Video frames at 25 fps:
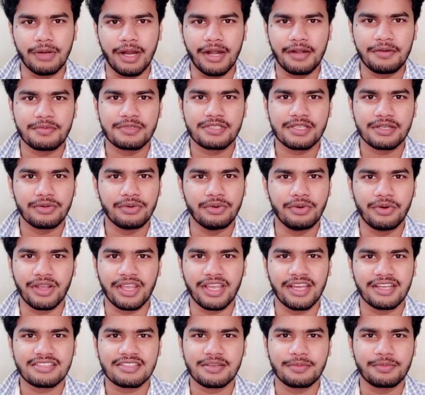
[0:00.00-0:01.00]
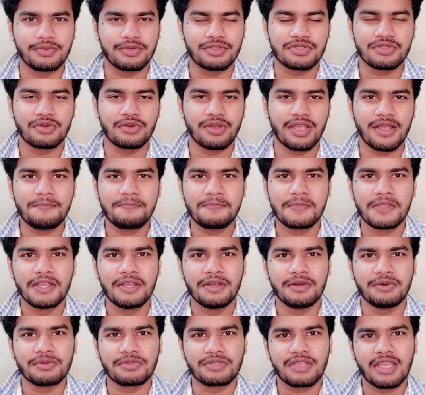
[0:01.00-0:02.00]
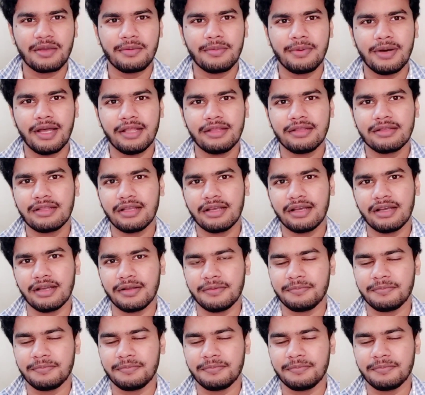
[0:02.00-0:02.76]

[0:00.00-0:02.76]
एडमिशन हो गया सब कुछ हो गया उसके बाद